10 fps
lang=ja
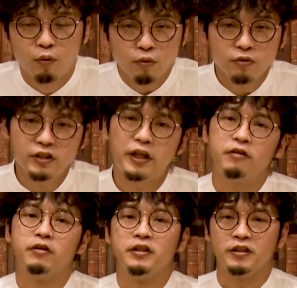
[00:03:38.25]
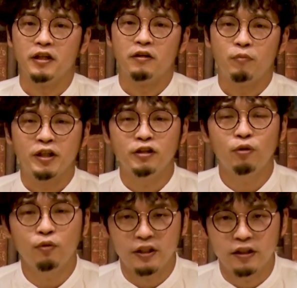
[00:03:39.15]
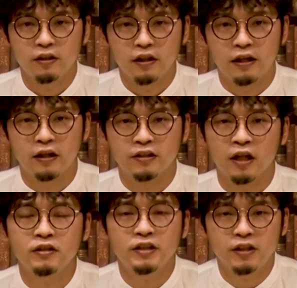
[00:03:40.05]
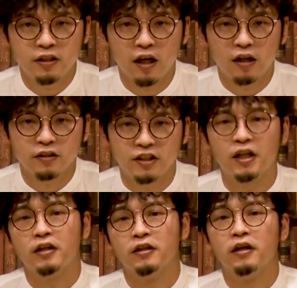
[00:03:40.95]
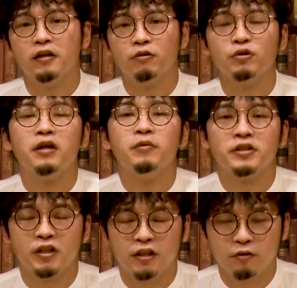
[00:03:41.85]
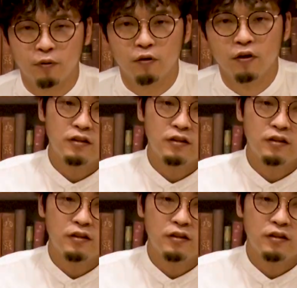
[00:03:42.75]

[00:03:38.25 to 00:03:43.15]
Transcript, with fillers: この事件はですね、非常に、残忍な事件でございますけれども、